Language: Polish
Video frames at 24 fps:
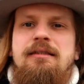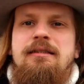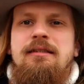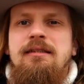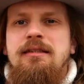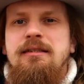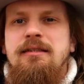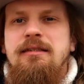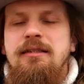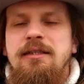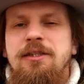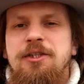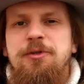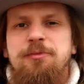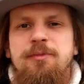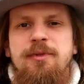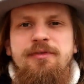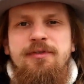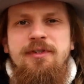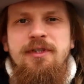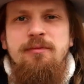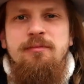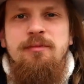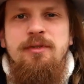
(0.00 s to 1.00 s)
Jesteśmy
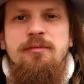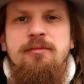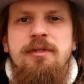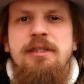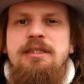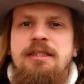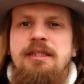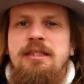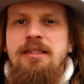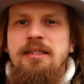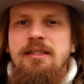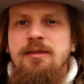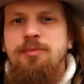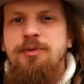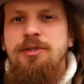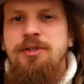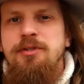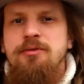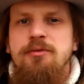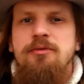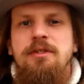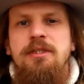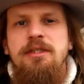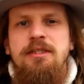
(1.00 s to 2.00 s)
w tym momencie
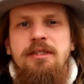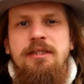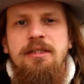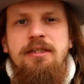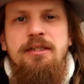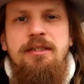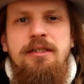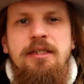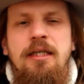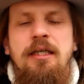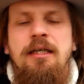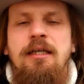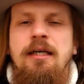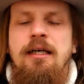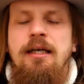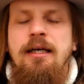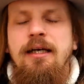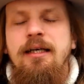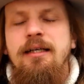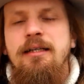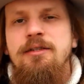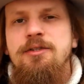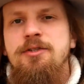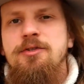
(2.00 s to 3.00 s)
przy ulicy
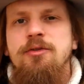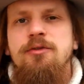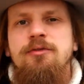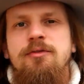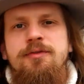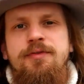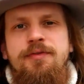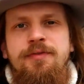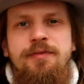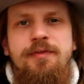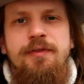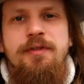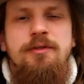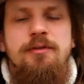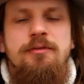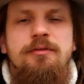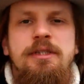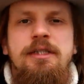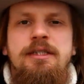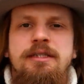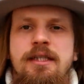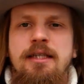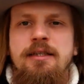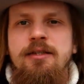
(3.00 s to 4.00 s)
Helclów.
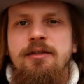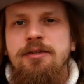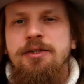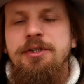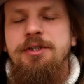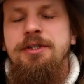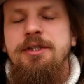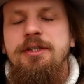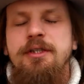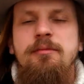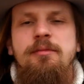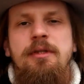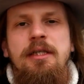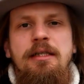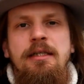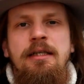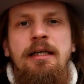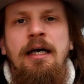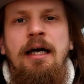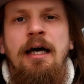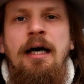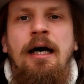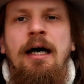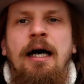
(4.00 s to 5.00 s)
Ulica nosi imię
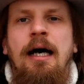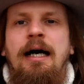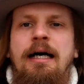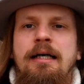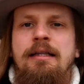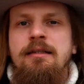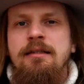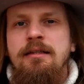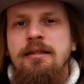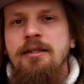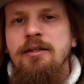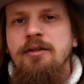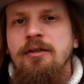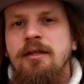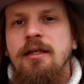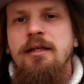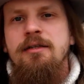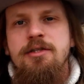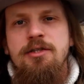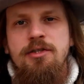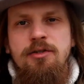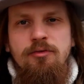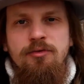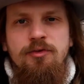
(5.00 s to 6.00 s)
Anny
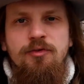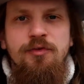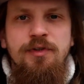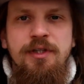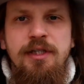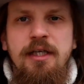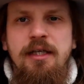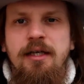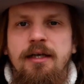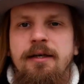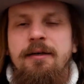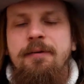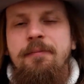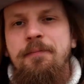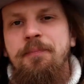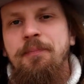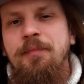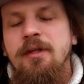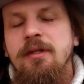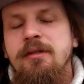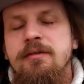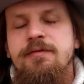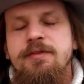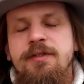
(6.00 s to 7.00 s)
oraz Ludwika.
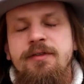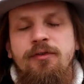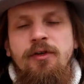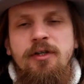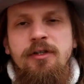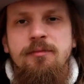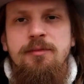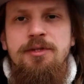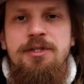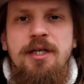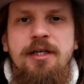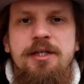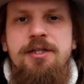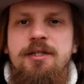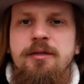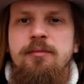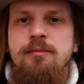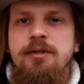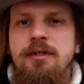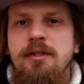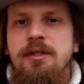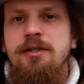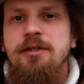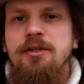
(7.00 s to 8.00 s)
W swoim czasie
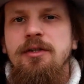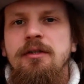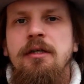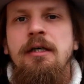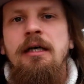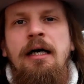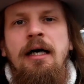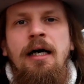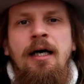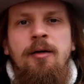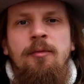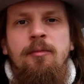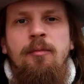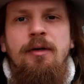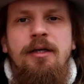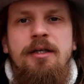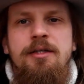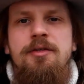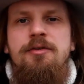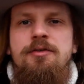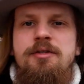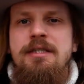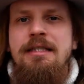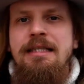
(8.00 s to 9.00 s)
byli to
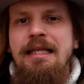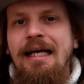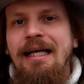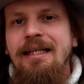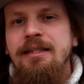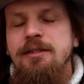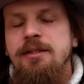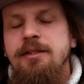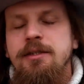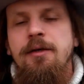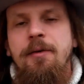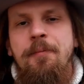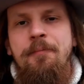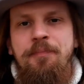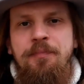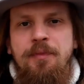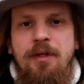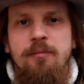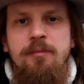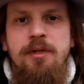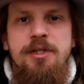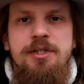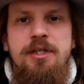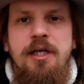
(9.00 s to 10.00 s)
bardzo znani
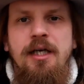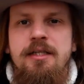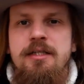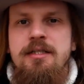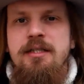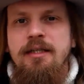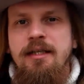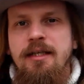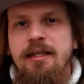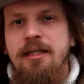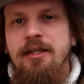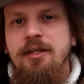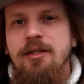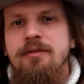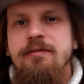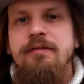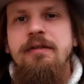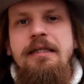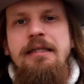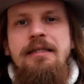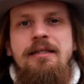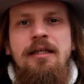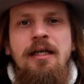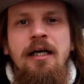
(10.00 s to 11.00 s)
mieszkańcy
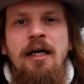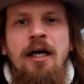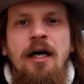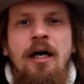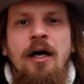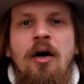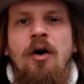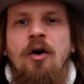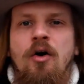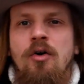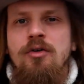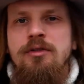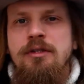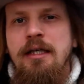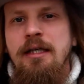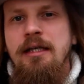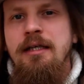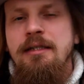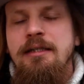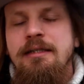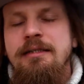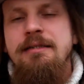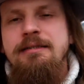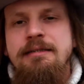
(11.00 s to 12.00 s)
Krakowa.
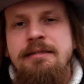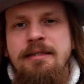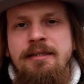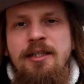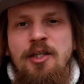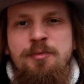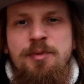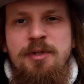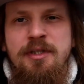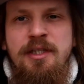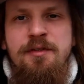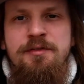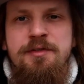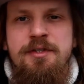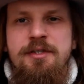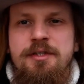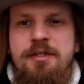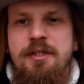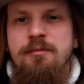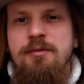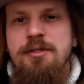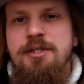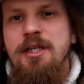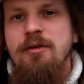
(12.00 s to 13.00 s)
Ona znana przede
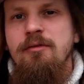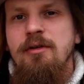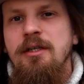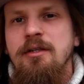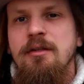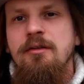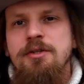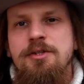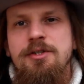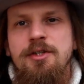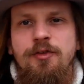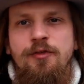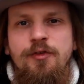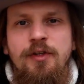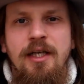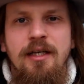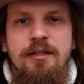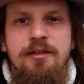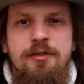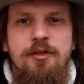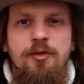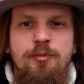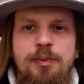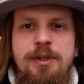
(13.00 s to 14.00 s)
wszystkim z działalności
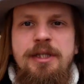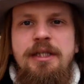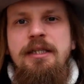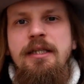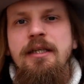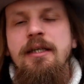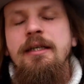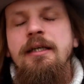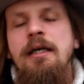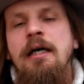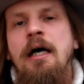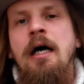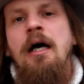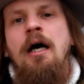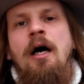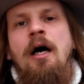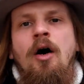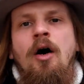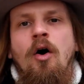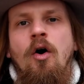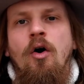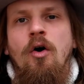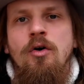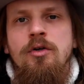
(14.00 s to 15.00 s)
filantropijnej.
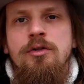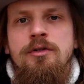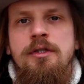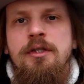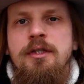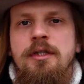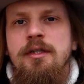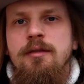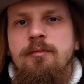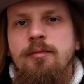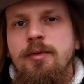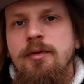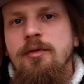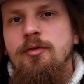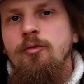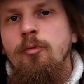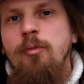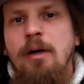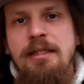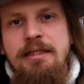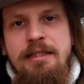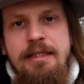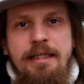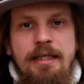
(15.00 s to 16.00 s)
On był
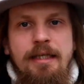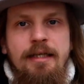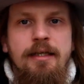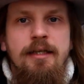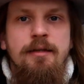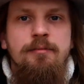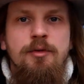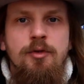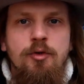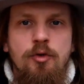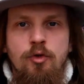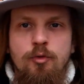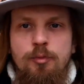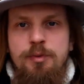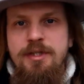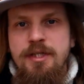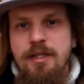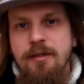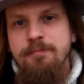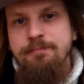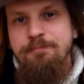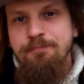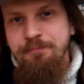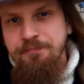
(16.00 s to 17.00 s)
bankierem,
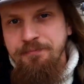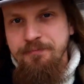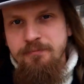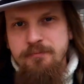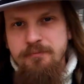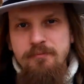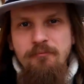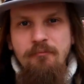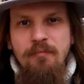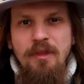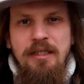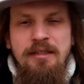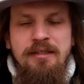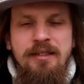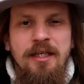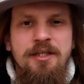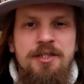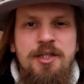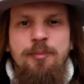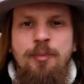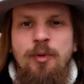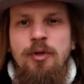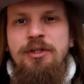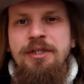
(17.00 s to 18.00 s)
kupcem,
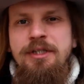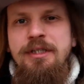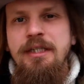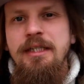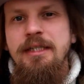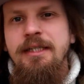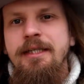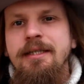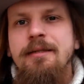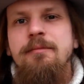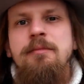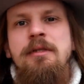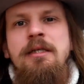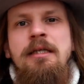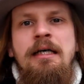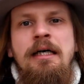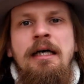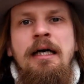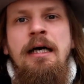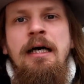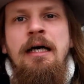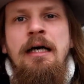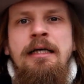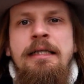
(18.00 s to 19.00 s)
także politykiem.
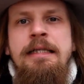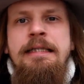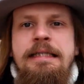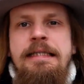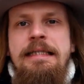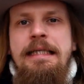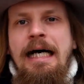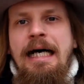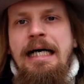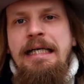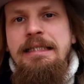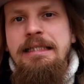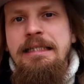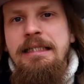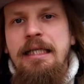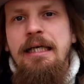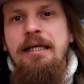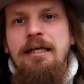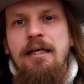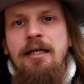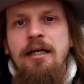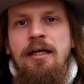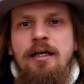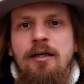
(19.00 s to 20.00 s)

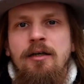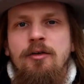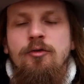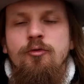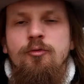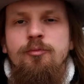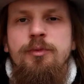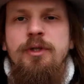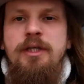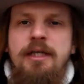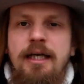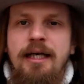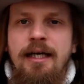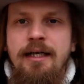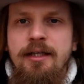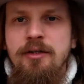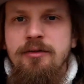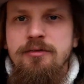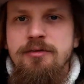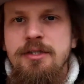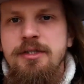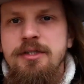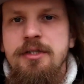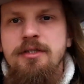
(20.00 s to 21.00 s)
Anna,
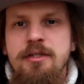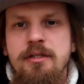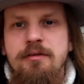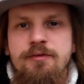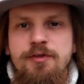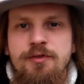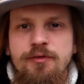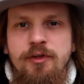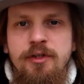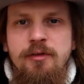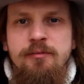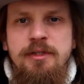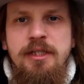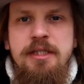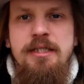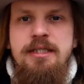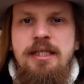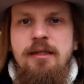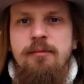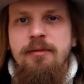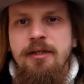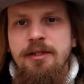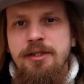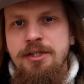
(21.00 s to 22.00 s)
umierając w swoim
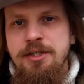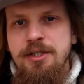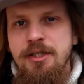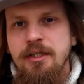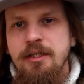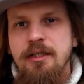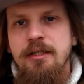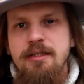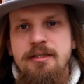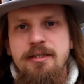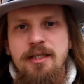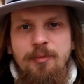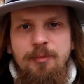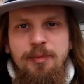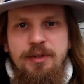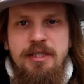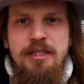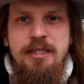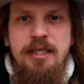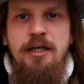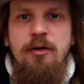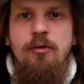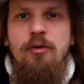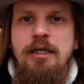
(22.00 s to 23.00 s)
testamencie,
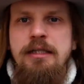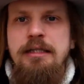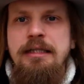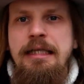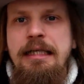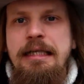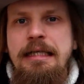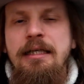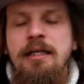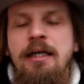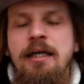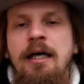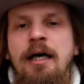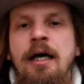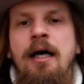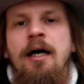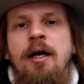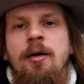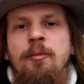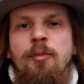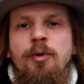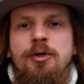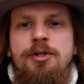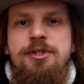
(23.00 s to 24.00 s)
zapisała na
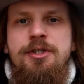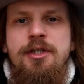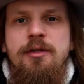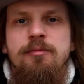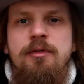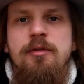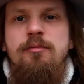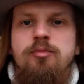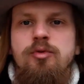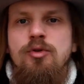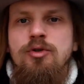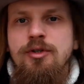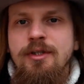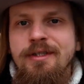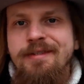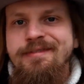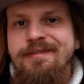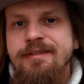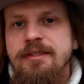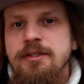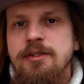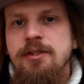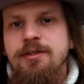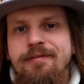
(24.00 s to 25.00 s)
potrzeby
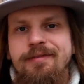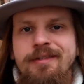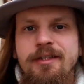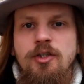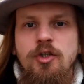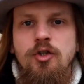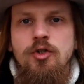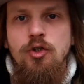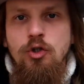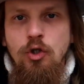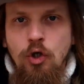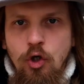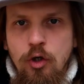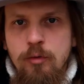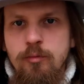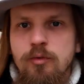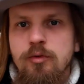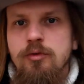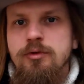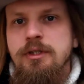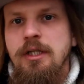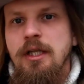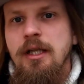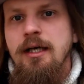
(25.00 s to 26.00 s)
budowy nowego
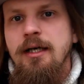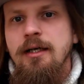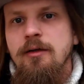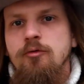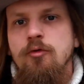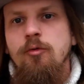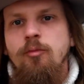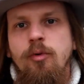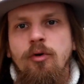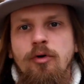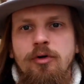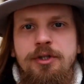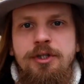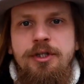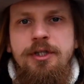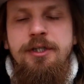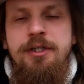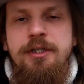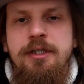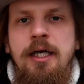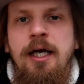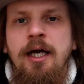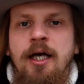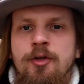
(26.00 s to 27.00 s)
domu dla
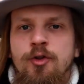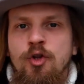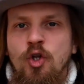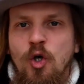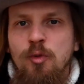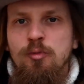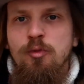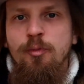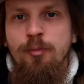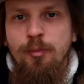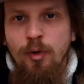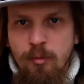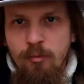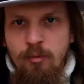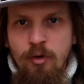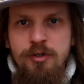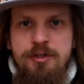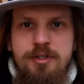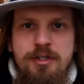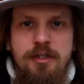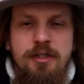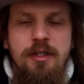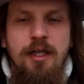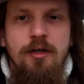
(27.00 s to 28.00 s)
ubogich, domu
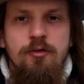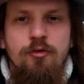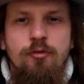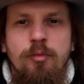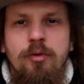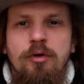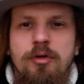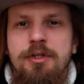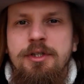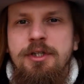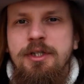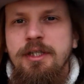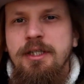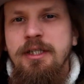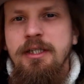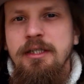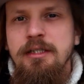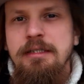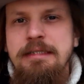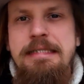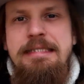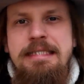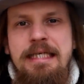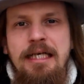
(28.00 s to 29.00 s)
pomocy dla
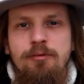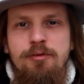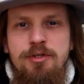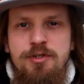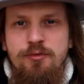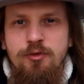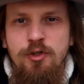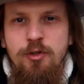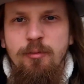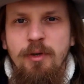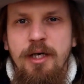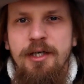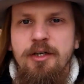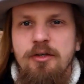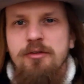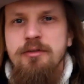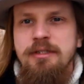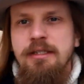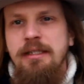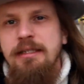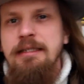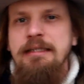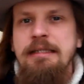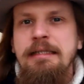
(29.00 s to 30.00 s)
ubogich, cały swój
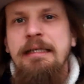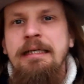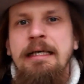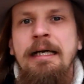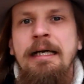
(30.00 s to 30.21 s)
majątek.